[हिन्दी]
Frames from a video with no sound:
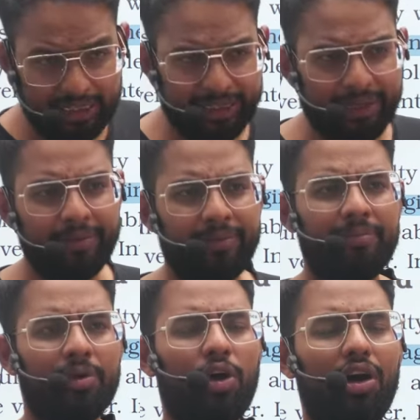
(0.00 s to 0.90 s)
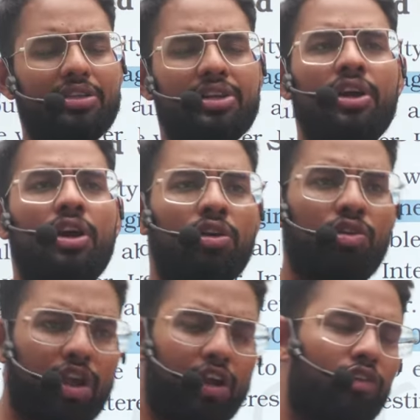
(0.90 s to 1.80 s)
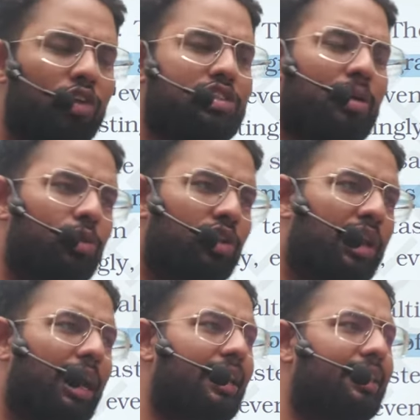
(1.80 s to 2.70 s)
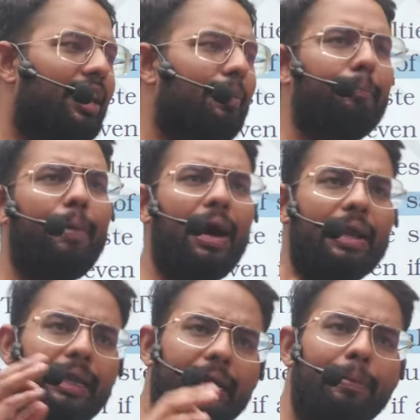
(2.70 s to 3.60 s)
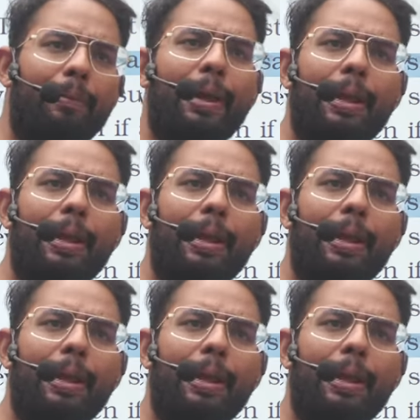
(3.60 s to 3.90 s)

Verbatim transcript: रीजन बिकॉज क्योंकि वो समुद्र के अंदर पानी में